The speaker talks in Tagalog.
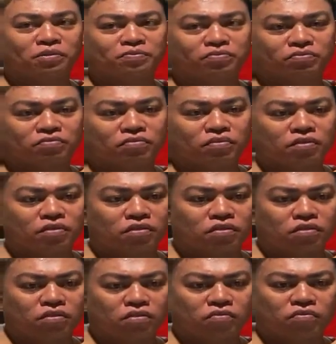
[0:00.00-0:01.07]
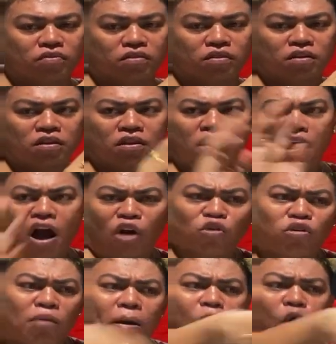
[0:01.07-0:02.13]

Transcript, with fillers: Di para kang aso kasi na nandiyan sa sahig.